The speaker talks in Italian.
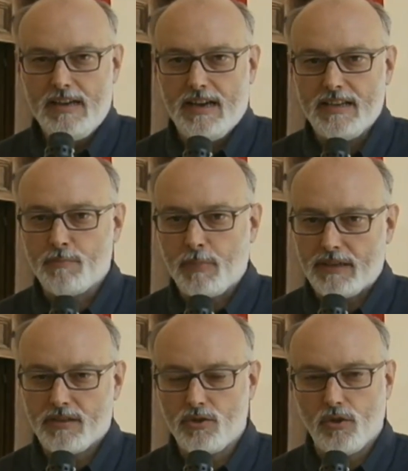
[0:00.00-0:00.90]
ha
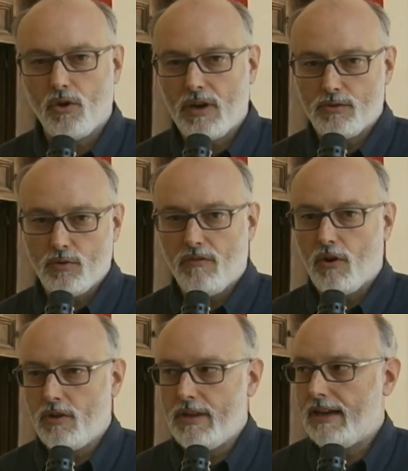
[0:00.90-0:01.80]
espresso la sua
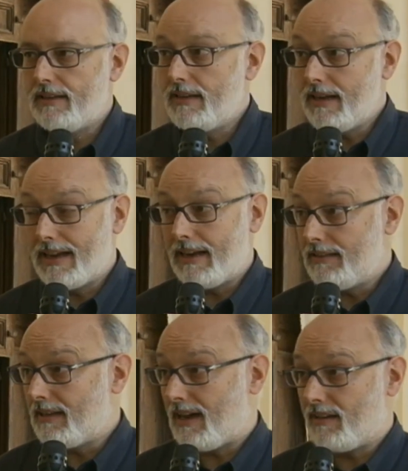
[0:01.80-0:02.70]
voglia di
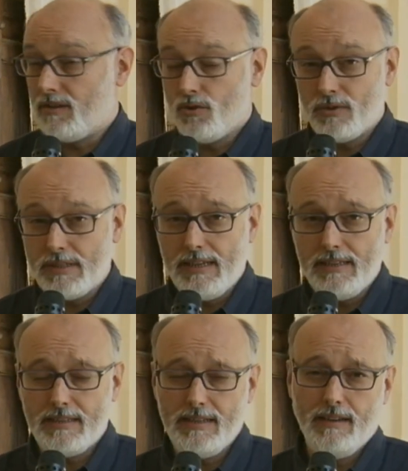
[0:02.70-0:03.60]
legalità, di
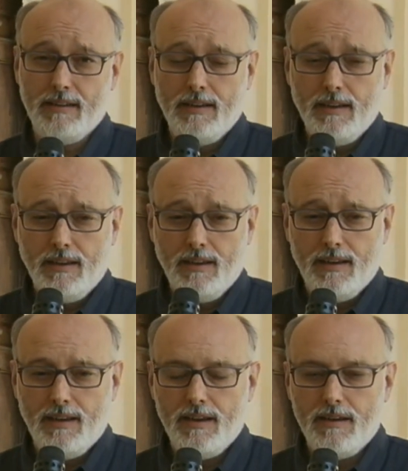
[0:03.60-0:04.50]
giustizia,
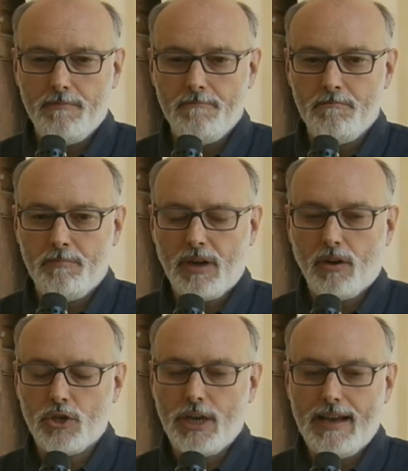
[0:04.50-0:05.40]
e, ehm,
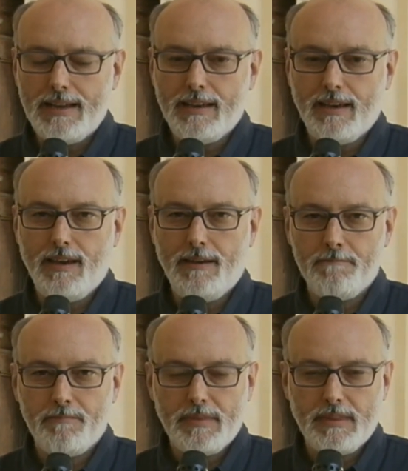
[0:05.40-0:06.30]
però c'è anche
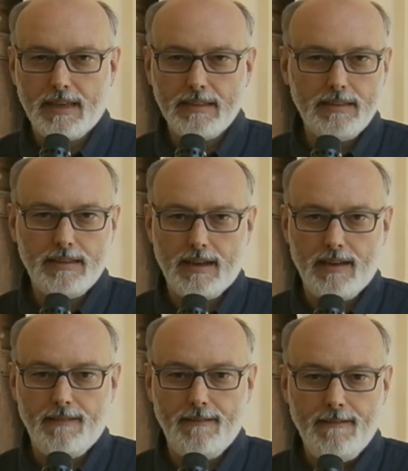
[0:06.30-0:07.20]

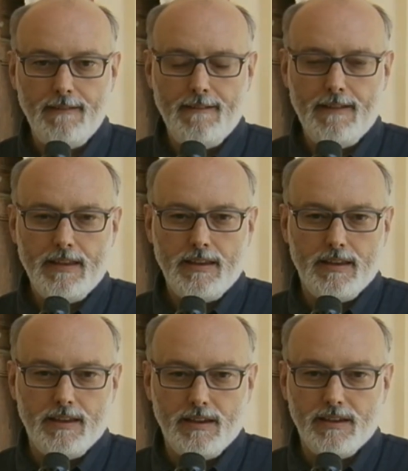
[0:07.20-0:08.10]
tanta
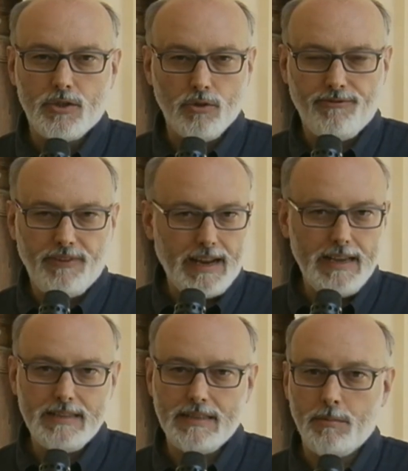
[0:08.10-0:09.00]
eh,
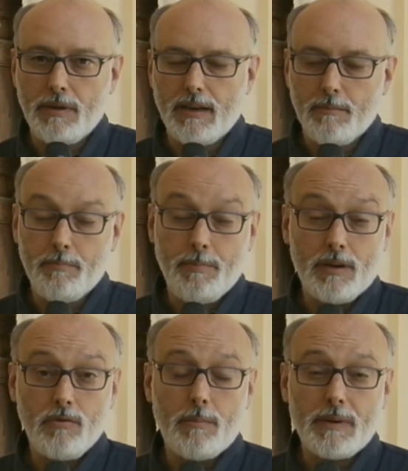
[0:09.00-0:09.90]
sofferenza per,
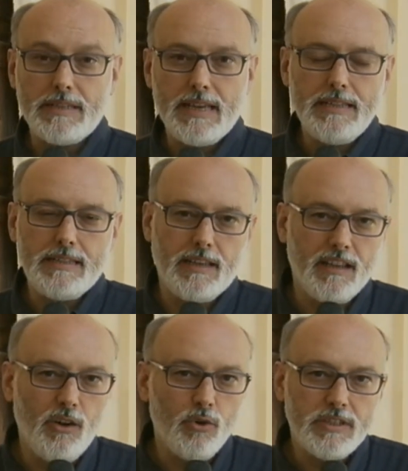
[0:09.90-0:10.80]
per una presenza
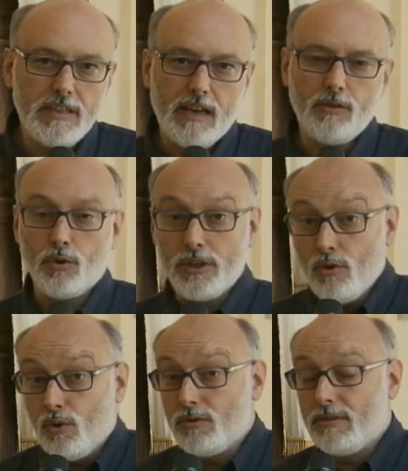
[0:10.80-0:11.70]
dello Stato
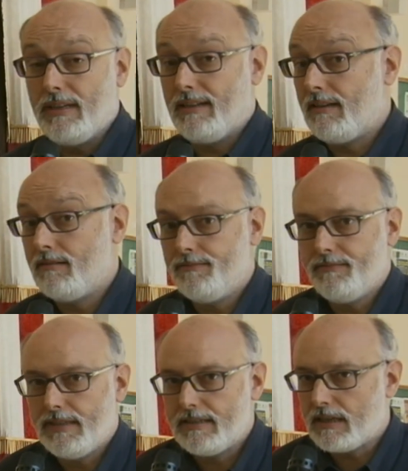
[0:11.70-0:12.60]
ridotta.
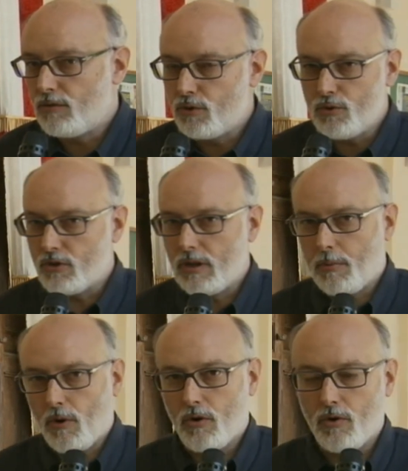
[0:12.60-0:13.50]
È stato chiuso da
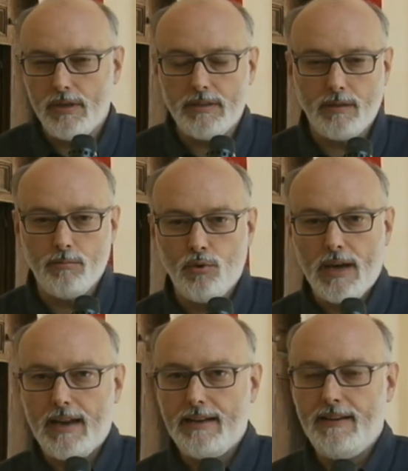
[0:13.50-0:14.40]
poco il
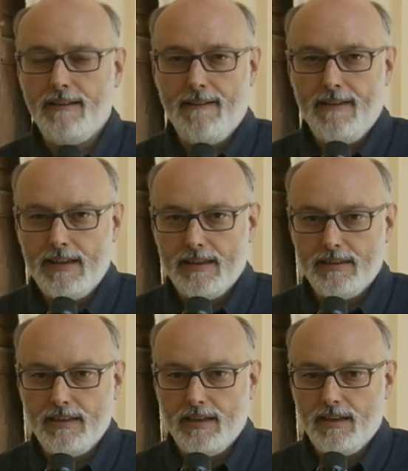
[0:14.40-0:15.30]
tribunale
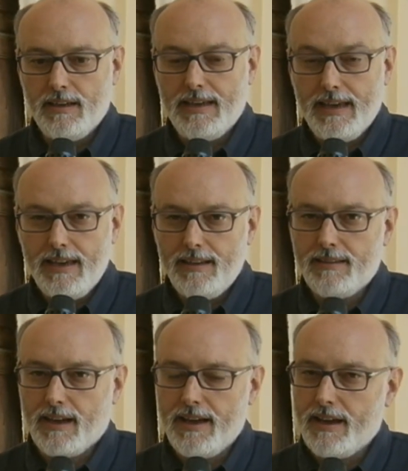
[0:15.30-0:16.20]
di
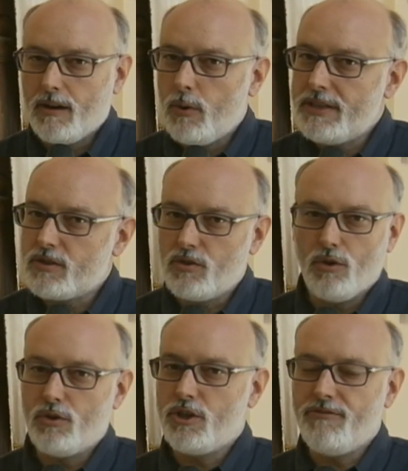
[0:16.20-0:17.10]
Gaeta e
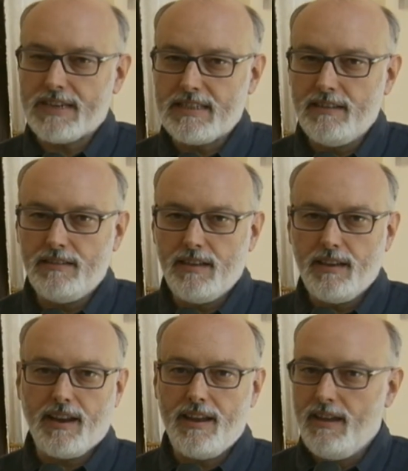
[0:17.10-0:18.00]
questo ci fa
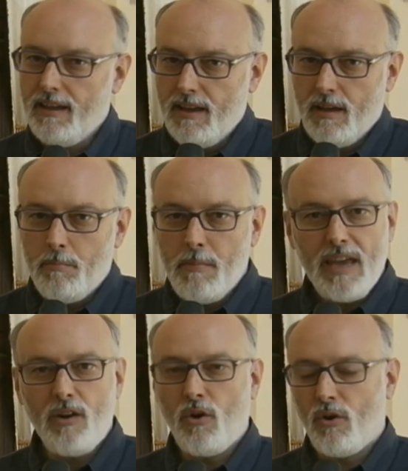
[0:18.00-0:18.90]
sentire
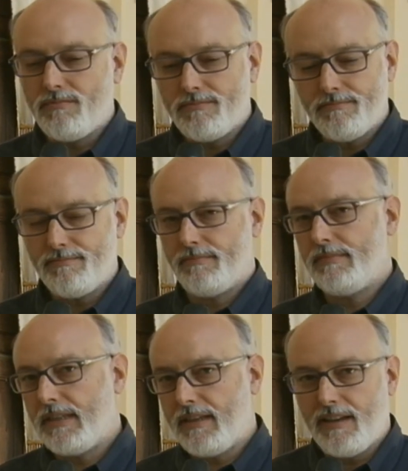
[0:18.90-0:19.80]
meno
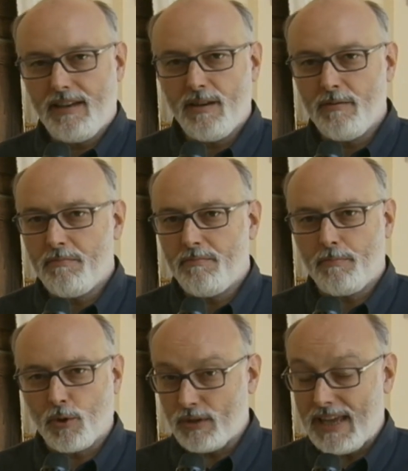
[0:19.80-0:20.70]
eh,
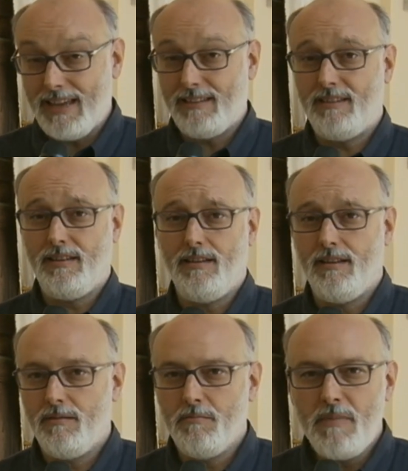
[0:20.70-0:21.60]

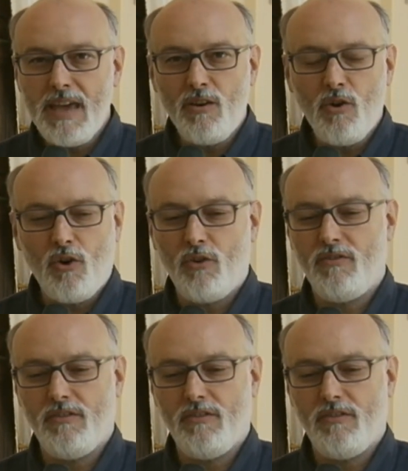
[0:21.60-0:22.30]
protetti, meno,